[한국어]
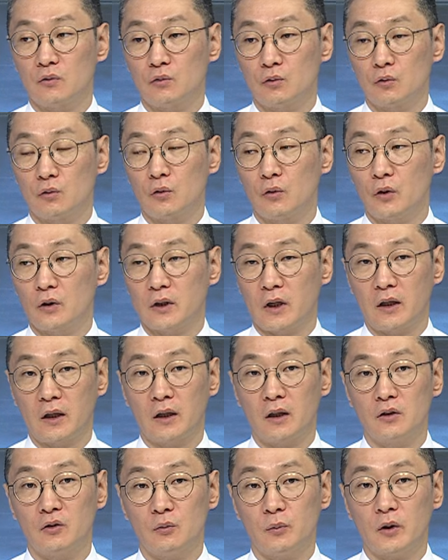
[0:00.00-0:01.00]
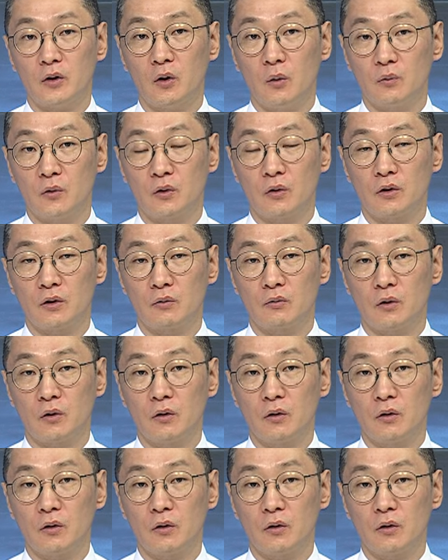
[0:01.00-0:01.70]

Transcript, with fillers: 구조조정이 단행할 수밖에 없는 것이고요.